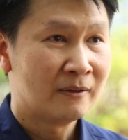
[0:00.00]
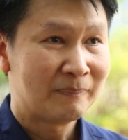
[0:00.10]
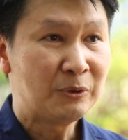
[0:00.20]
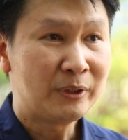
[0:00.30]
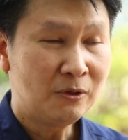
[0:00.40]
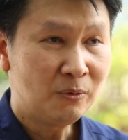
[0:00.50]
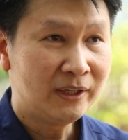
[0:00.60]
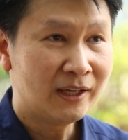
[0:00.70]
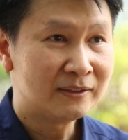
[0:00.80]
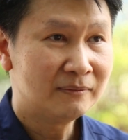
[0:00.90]
ไปอยู่ที่โรง
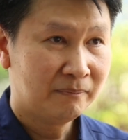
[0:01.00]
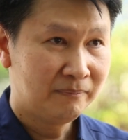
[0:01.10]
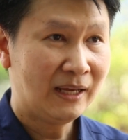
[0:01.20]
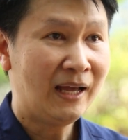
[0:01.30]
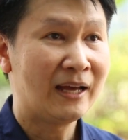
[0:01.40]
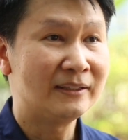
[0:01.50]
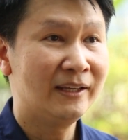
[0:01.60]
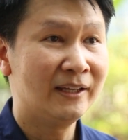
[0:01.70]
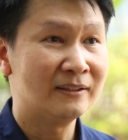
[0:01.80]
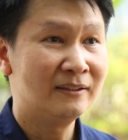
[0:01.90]
เรียนมีอาหาร
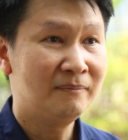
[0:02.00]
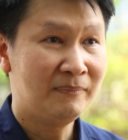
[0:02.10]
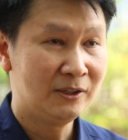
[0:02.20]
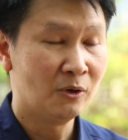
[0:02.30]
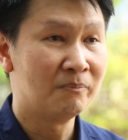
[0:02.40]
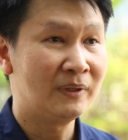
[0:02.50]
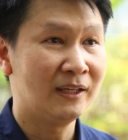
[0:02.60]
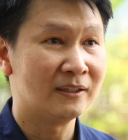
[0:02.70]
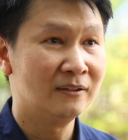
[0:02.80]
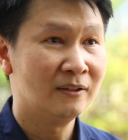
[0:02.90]
กิน มีนม
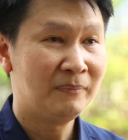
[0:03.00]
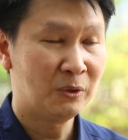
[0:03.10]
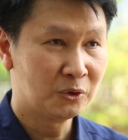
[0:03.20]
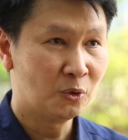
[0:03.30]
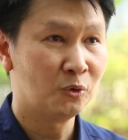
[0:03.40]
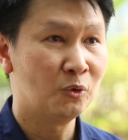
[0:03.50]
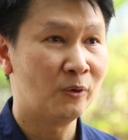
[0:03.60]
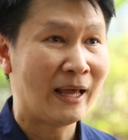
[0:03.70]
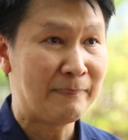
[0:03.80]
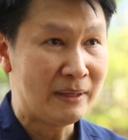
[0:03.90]
กิน มีคุณครูดู
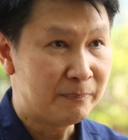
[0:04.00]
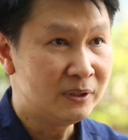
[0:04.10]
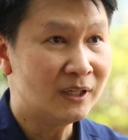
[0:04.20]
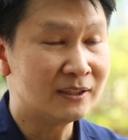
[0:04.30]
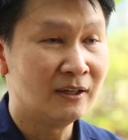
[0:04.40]
แลมีเพื่อน